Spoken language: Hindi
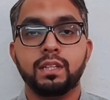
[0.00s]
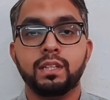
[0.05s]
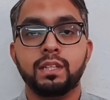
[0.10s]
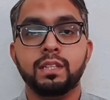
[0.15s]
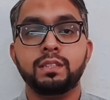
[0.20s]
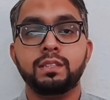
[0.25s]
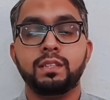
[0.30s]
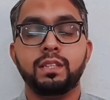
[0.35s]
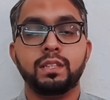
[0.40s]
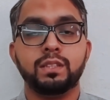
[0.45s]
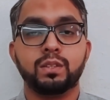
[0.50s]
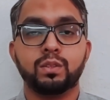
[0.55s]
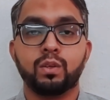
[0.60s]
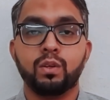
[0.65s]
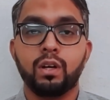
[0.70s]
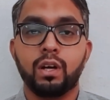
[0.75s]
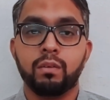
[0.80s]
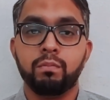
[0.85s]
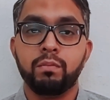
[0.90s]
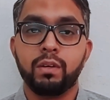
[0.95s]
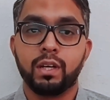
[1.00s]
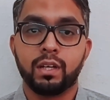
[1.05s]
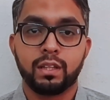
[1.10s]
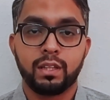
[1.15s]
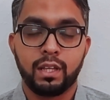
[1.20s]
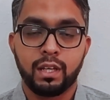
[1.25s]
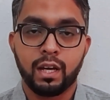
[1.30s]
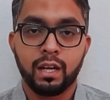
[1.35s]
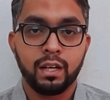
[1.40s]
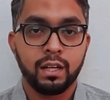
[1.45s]
किस चीज़ को हम
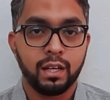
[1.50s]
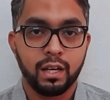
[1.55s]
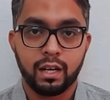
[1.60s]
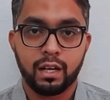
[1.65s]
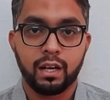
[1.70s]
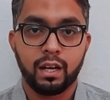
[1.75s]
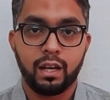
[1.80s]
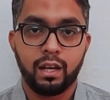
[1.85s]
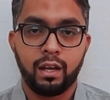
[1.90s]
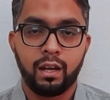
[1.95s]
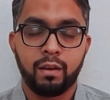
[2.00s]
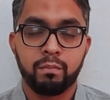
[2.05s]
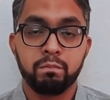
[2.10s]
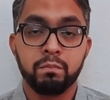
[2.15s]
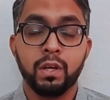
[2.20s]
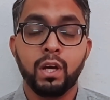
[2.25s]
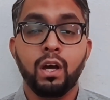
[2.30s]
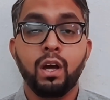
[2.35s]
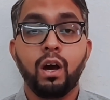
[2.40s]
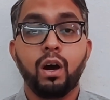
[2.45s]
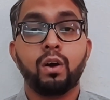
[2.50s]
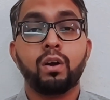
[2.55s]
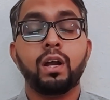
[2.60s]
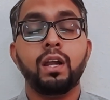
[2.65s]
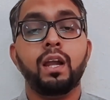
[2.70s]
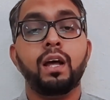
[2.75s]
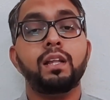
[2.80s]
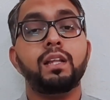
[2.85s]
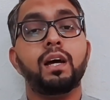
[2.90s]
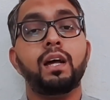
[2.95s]
इख्तियार कर रहे हैं और
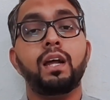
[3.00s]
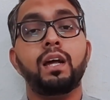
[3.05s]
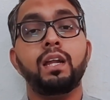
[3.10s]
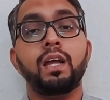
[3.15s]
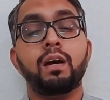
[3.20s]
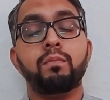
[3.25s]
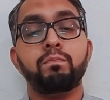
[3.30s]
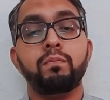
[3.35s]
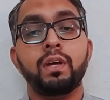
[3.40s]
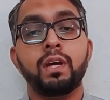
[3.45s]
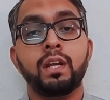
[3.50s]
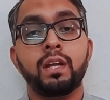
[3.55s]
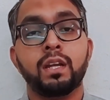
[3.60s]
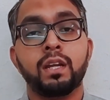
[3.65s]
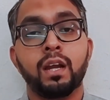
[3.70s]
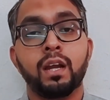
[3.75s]
अल्लाह ताला ने अपने